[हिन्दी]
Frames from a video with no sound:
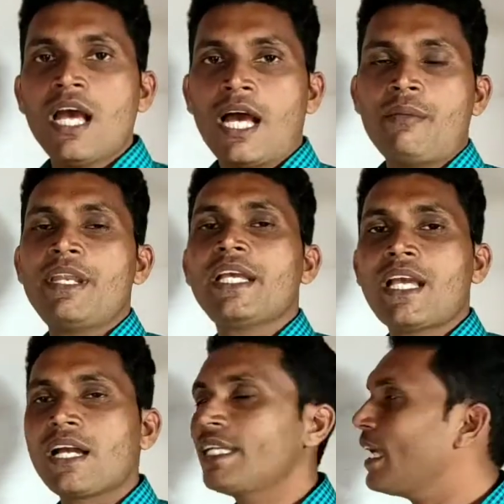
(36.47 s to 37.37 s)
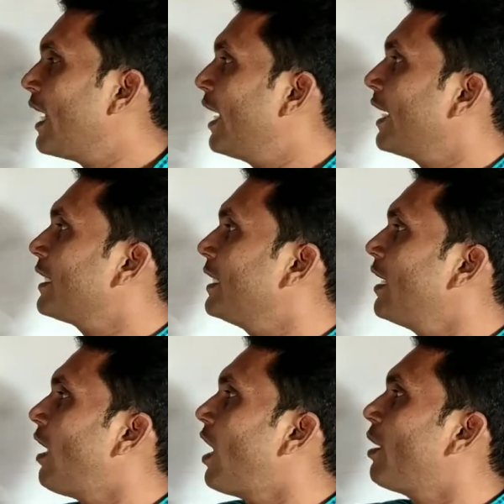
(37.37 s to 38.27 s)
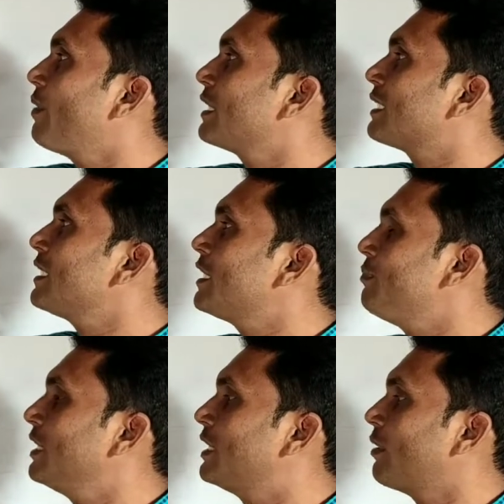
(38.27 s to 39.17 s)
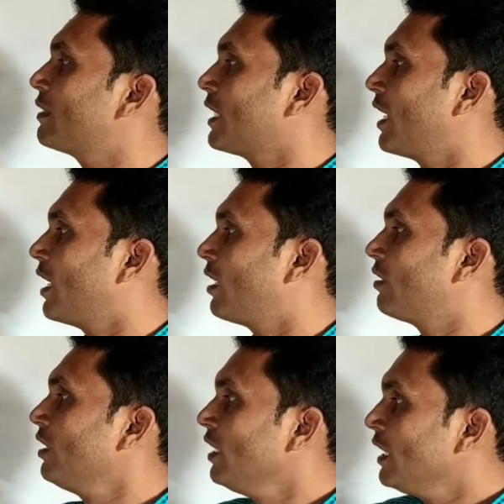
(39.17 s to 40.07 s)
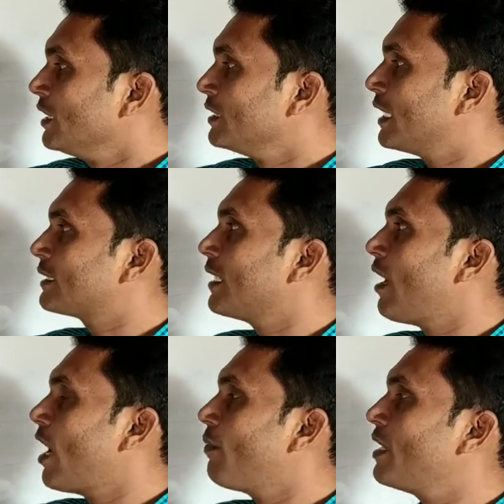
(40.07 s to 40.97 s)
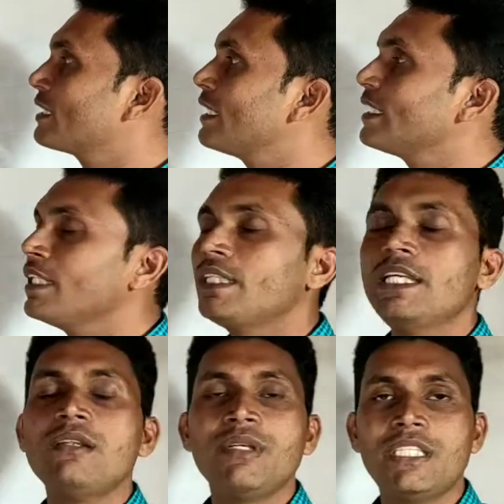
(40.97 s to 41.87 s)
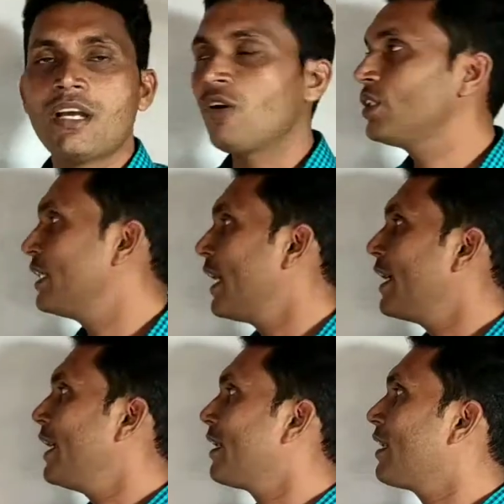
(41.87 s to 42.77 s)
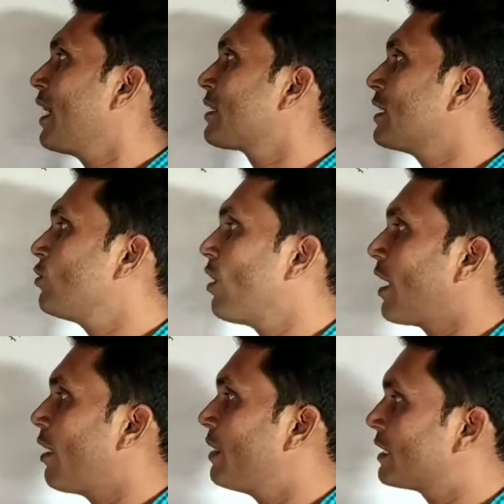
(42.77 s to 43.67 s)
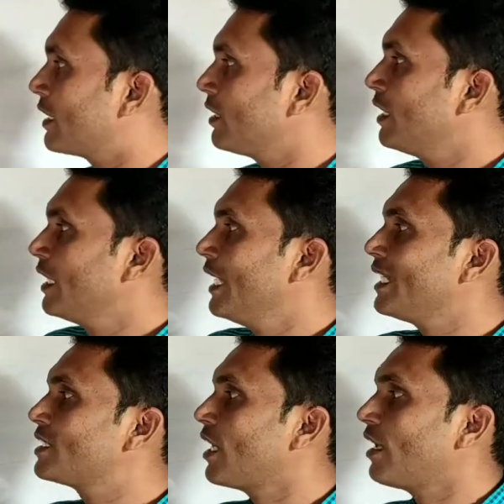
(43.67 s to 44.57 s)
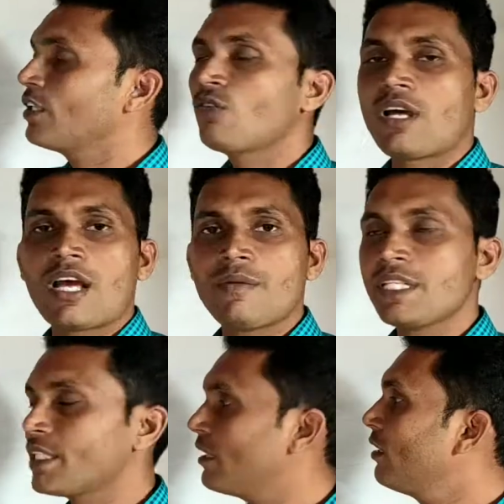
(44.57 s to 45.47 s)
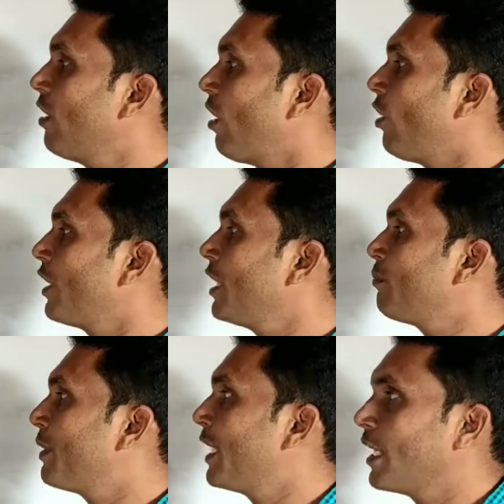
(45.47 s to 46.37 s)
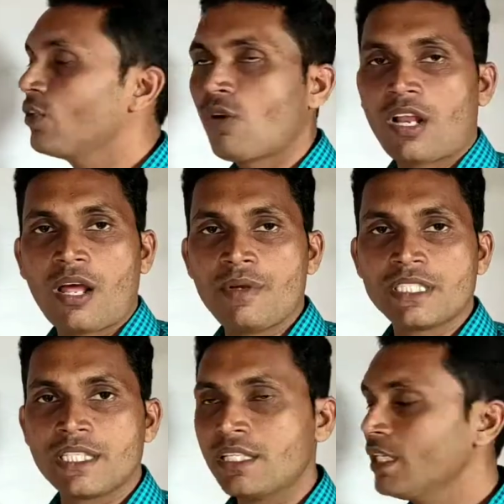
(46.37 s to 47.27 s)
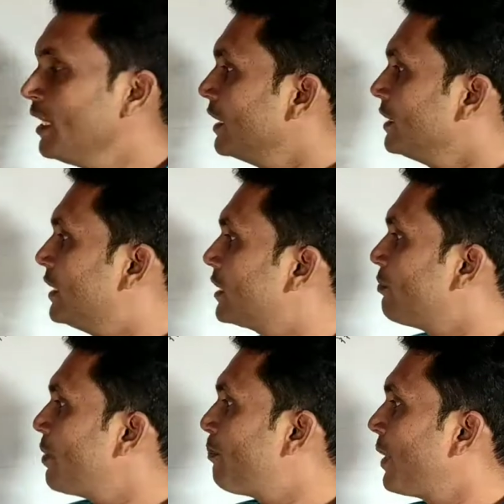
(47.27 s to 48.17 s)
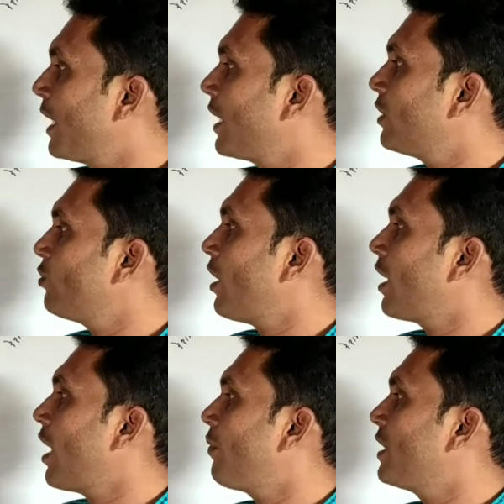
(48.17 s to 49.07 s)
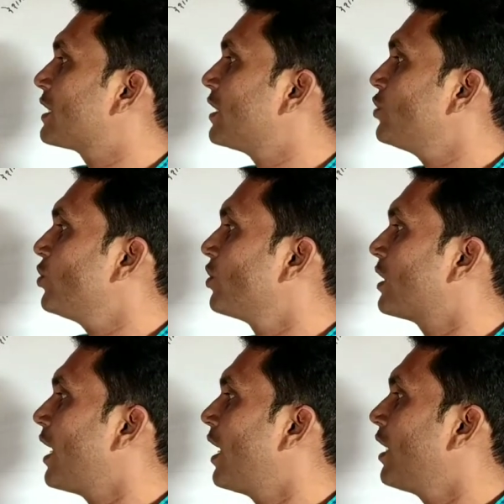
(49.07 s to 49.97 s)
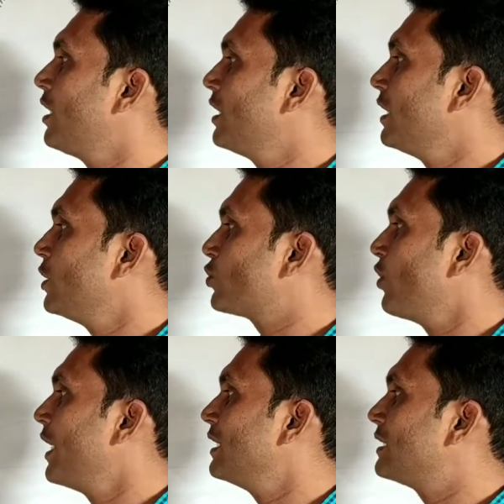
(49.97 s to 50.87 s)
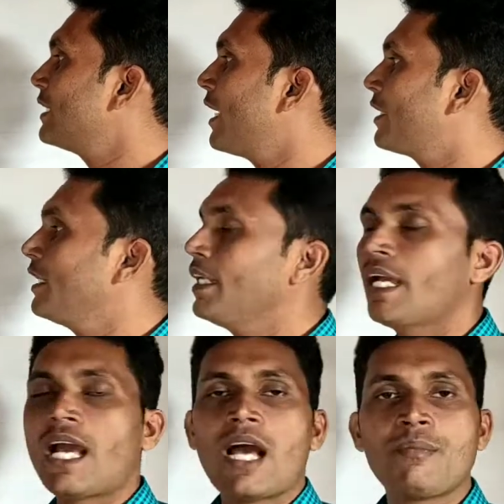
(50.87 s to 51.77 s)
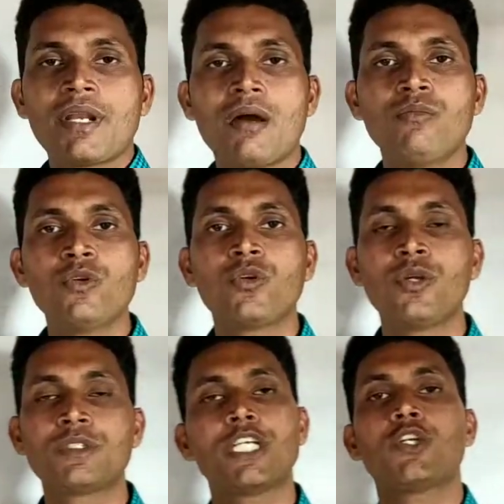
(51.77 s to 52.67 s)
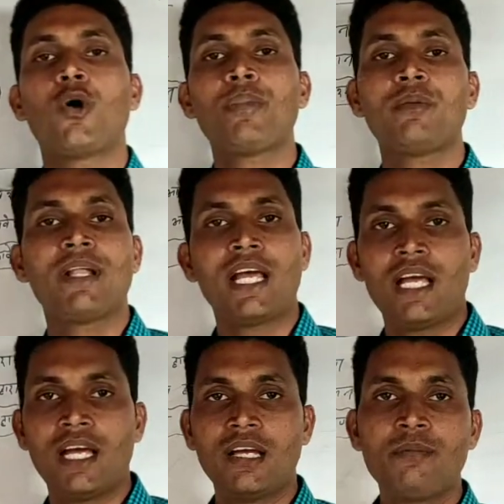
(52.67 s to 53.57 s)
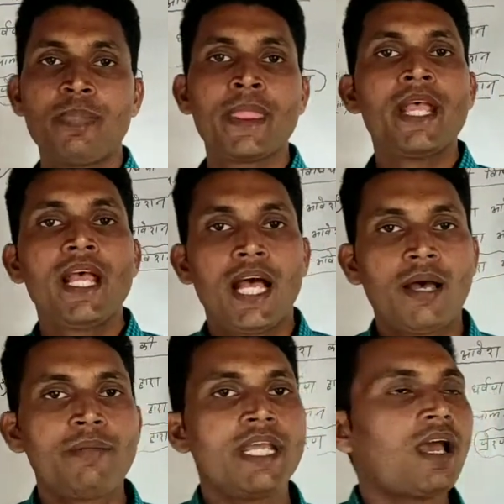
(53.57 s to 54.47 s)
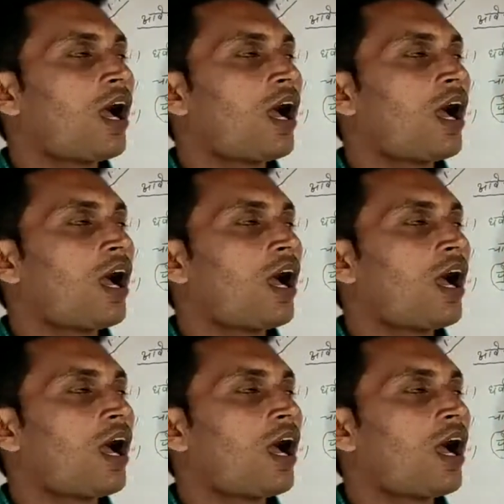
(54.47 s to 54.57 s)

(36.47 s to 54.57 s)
हमने क्या किया है कि आवेशन की विधियां बताया है जैसे आवेशन की तीन विधियां होती है एक घर्षण द्वारा आवेशन एक चालन द्वारा आवेशन और एक प्रेरण द्वारा आवेशन जिसमें प्रेरण द्वारा आवेशन जो होता है इसको एनसीआरटी e ने अपना मुख्य रूप से टॉपिक बनाया है हमने